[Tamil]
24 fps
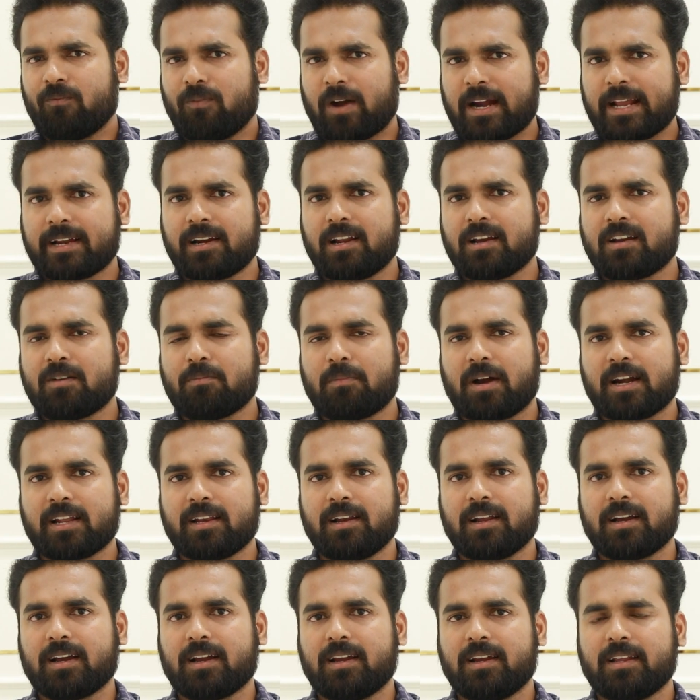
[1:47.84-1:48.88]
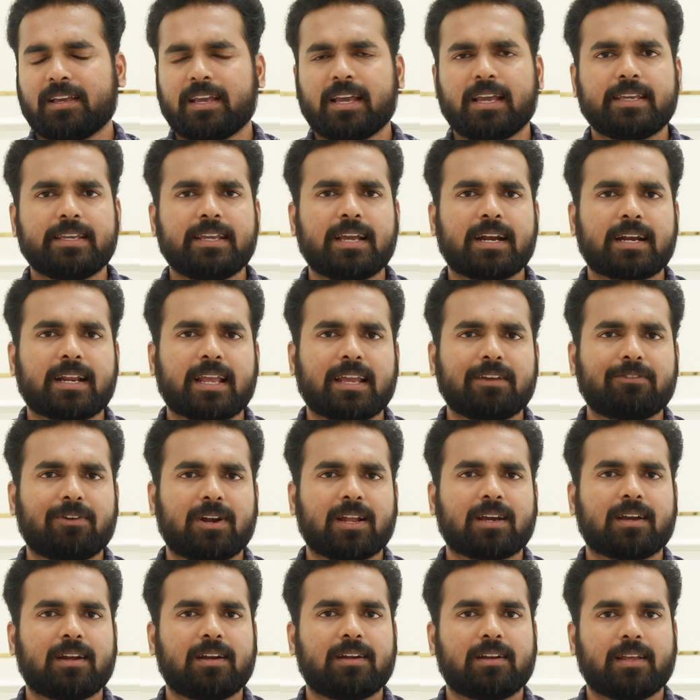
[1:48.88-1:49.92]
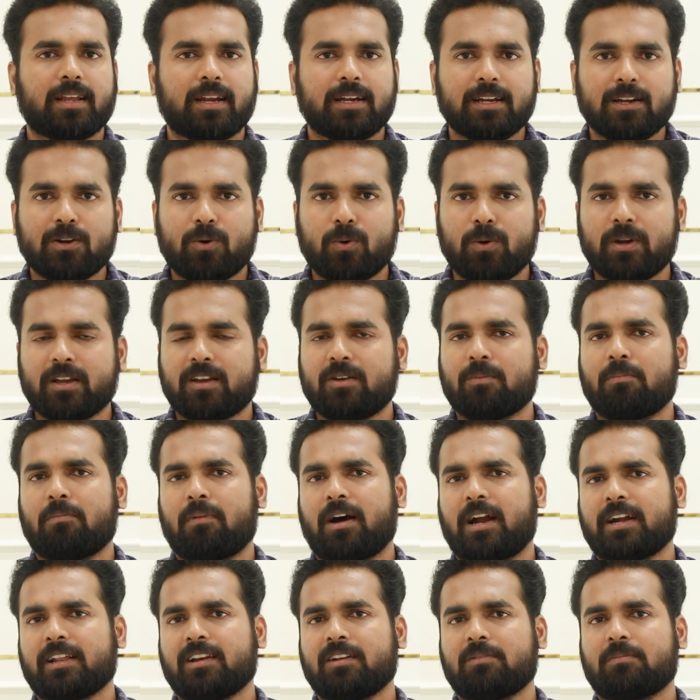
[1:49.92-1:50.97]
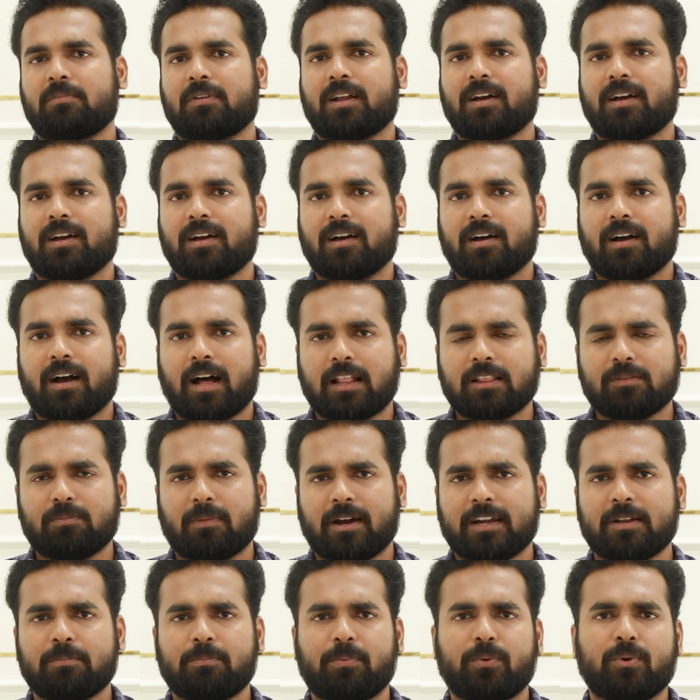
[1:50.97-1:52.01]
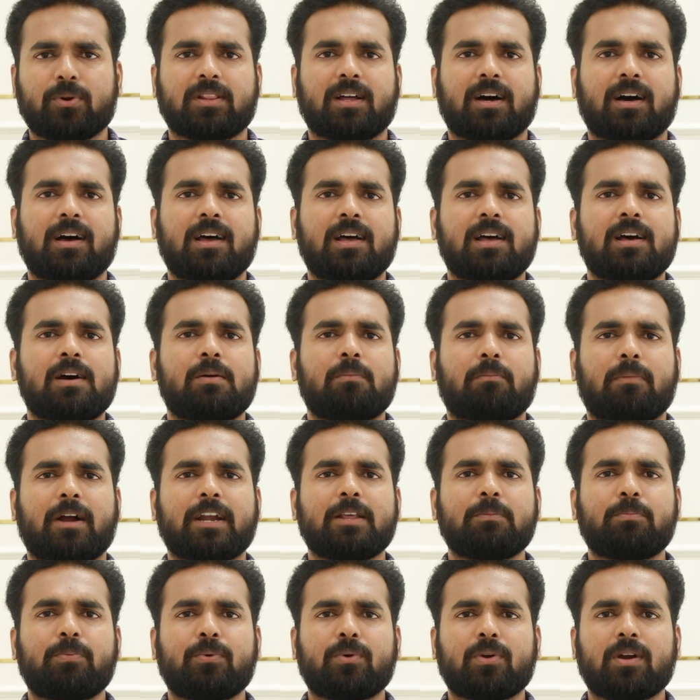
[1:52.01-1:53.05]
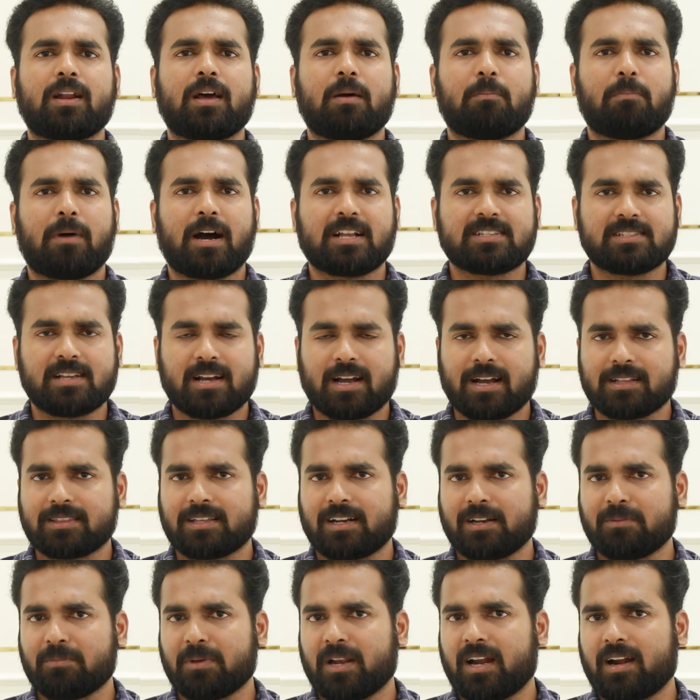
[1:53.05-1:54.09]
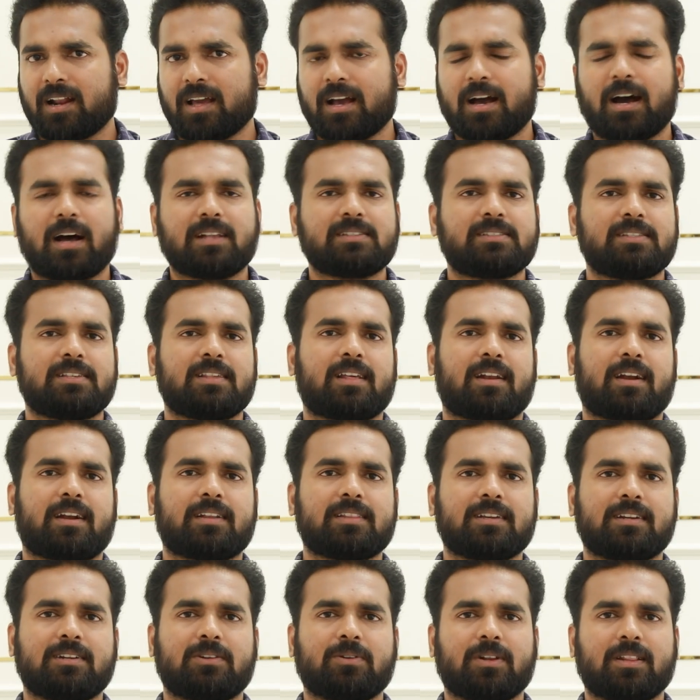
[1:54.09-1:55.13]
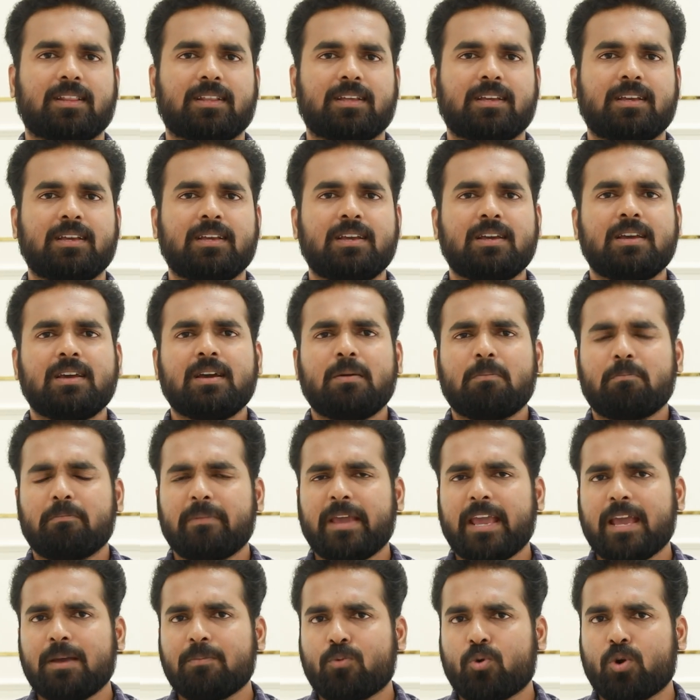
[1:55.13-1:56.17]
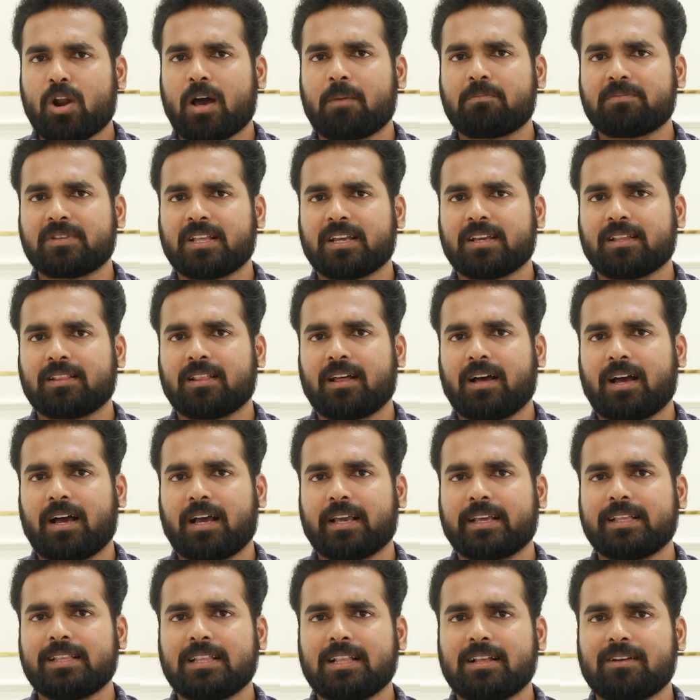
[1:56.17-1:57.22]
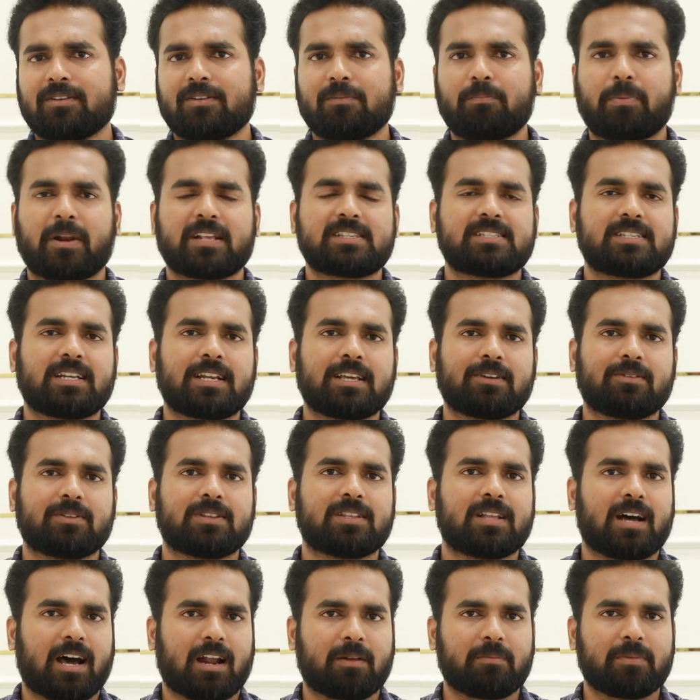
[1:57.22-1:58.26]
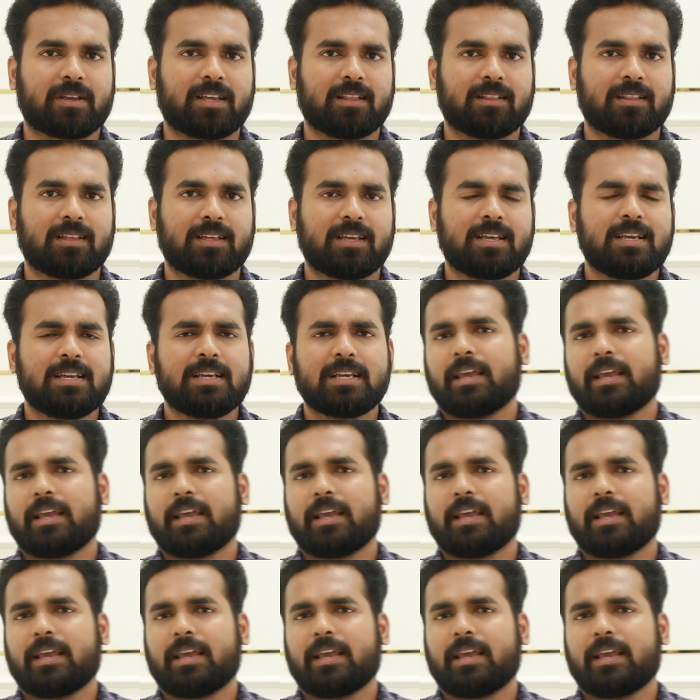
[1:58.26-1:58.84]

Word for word: வடகிழக்கு மாநிலங்கள்லேயே இயற்கை வளங்கள் எழில் கொழிக்கும் மாநிலம்னா அது மணிப்பூர் தான் மணிப்பூரில் பாஜக தலைமையிலான ஆட்சி தான் நடந்துக்கிட்டு வருது மே மூணாம் தேதி தான் இந்த பிரச்சனை வந்து ஆரம்பிக்குது